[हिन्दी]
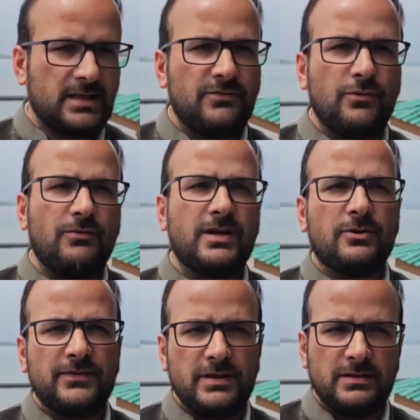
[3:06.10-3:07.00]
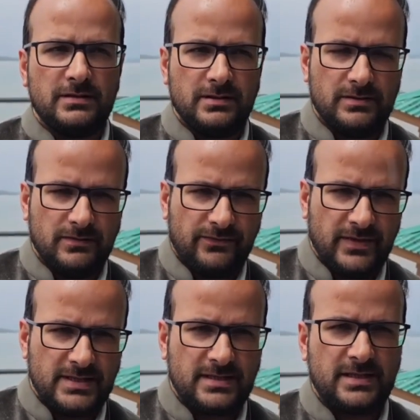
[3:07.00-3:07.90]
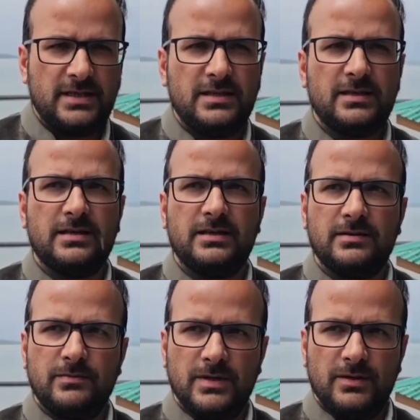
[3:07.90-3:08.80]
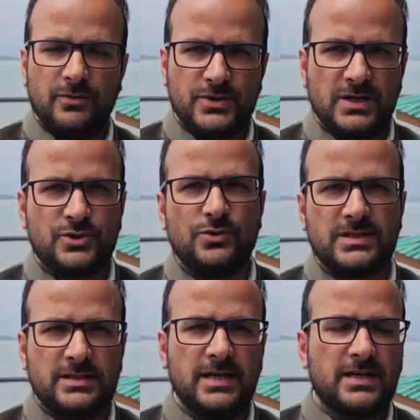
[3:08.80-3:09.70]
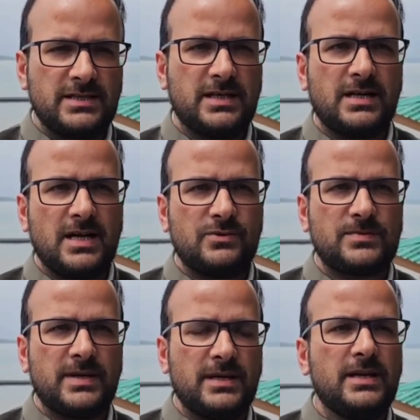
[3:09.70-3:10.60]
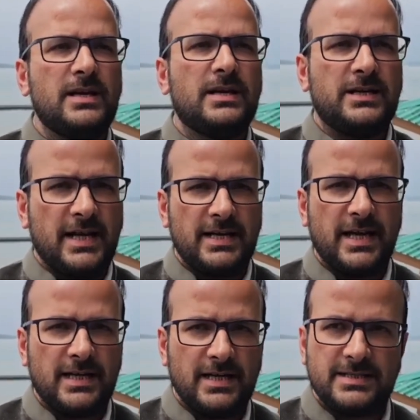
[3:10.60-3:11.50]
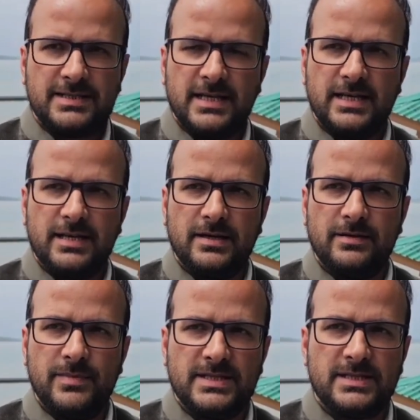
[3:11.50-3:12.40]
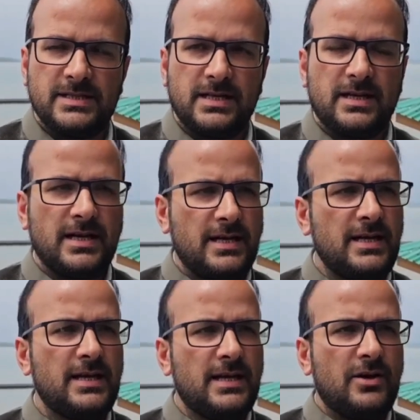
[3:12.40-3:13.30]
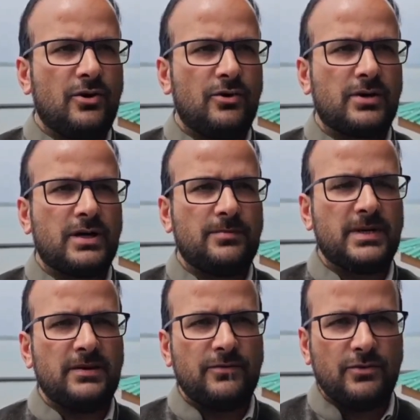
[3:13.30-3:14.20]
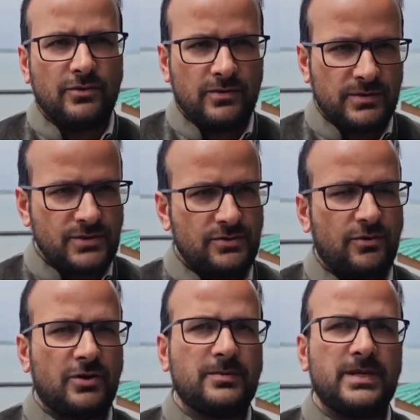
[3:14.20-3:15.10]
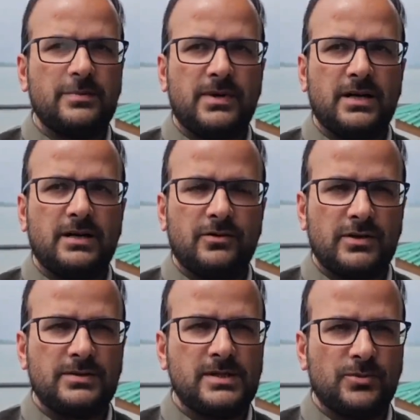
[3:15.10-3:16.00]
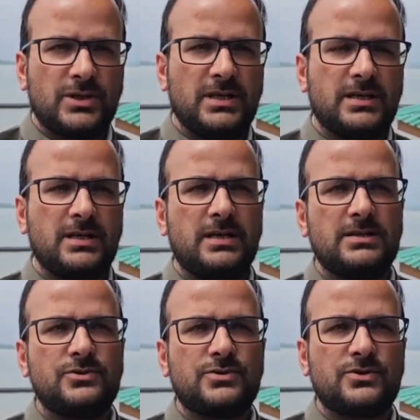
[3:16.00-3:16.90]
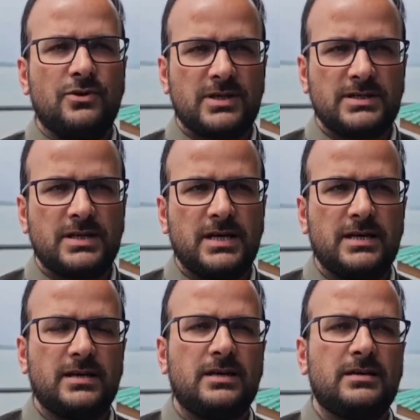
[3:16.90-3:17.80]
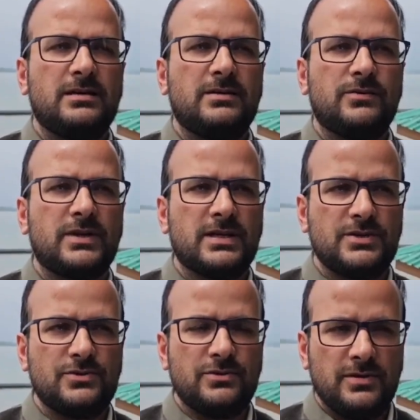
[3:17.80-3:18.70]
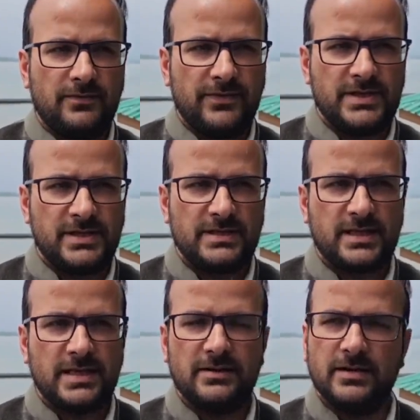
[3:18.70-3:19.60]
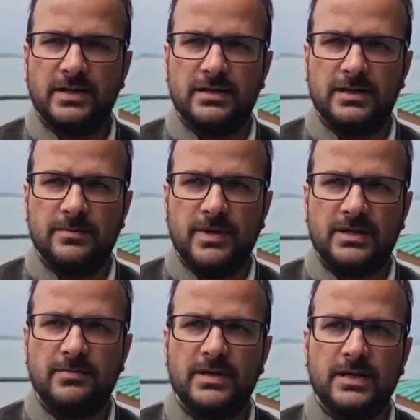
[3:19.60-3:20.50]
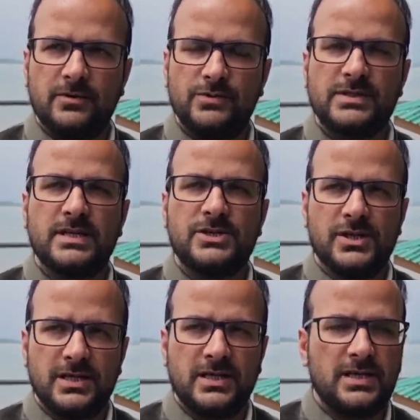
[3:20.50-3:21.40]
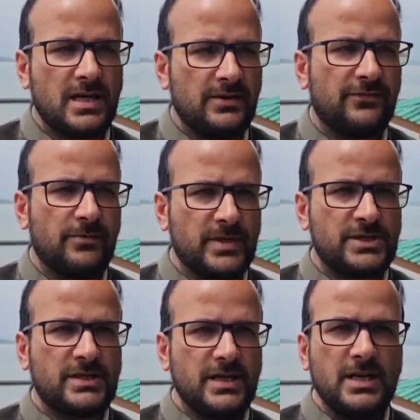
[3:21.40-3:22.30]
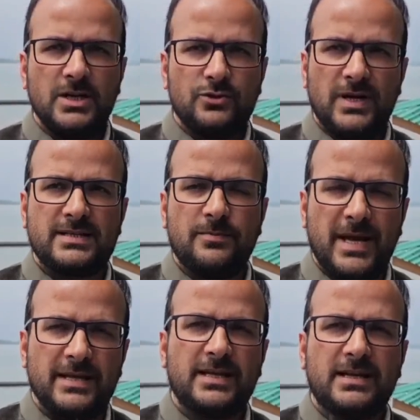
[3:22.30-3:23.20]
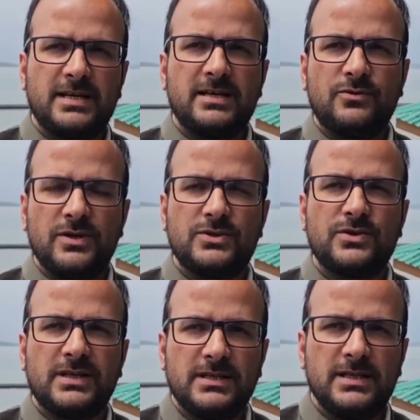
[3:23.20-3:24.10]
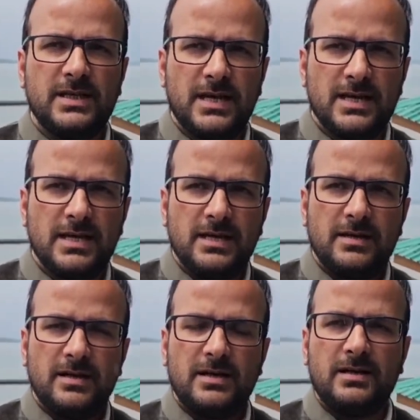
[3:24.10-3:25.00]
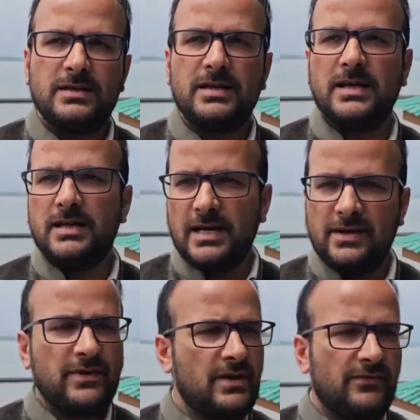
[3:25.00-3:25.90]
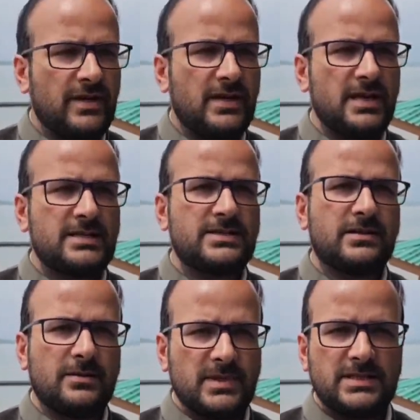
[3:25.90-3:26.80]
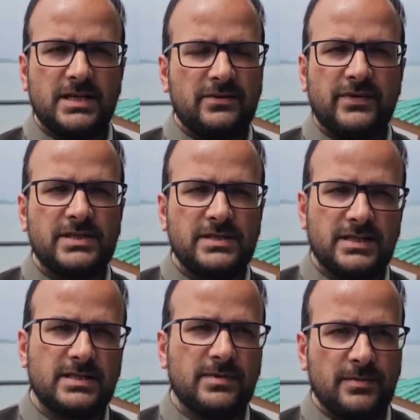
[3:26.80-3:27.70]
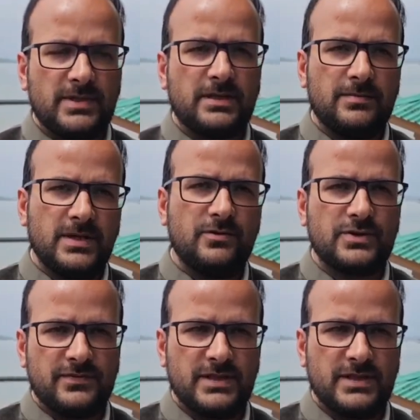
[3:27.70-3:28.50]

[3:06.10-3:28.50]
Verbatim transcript: था वो वन ऑफ द फिश थी उसका सोर्स देखा जा रहा है उसमें डी एनालिस्ट के लिए भेजा जा रहा है और हमने वो जो और भी डिपा और भी मुतल जो कॉस्ट हैं या उनके जो फिशरीज़ के डिपार्टमेंट है उनसे शेयर की है इन्फॉर्मेशन तो ऐसा पैनिक करने की कोई ज़रूरत नहीं है आ, ये एक एनुअल अफेयर है थर्मल स्टेटिफिकेशन जैसा मैंने पता बताया उस वजह